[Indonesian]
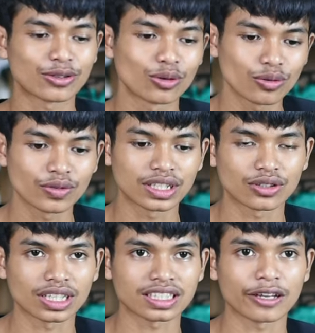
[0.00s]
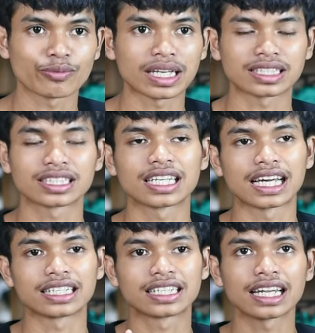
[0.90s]
dulu video tes fps
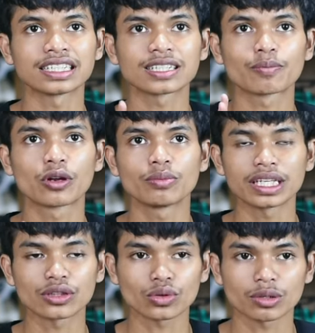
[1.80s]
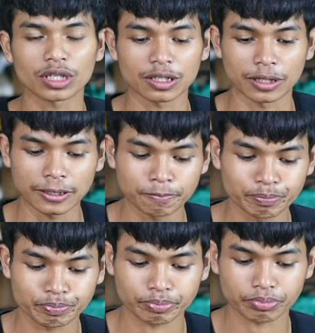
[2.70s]
nya Dan sebelum itu teman-teman,
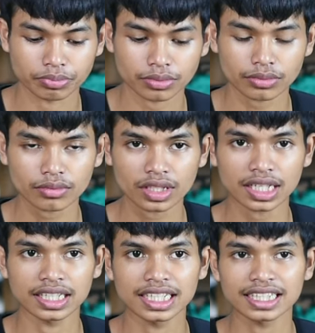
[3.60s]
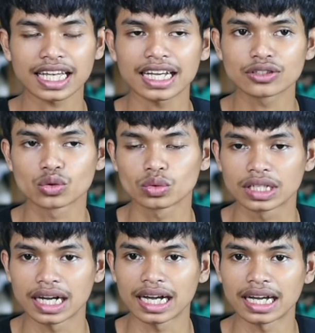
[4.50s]
kita
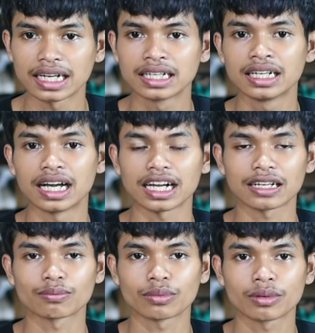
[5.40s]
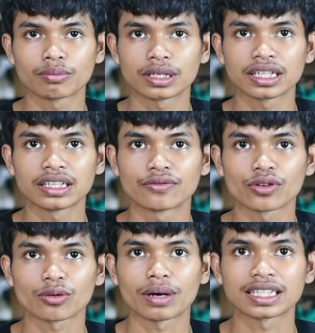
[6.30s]
juga akan memberi
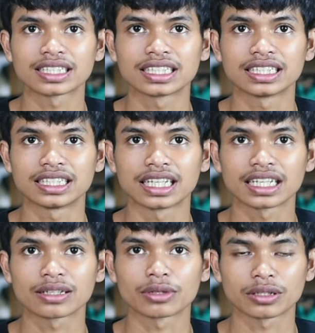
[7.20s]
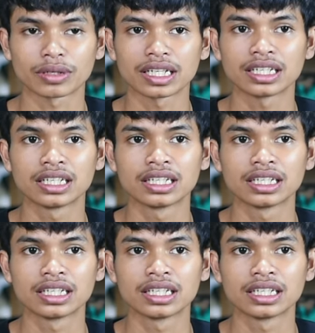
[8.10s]
informasi ya teman-teman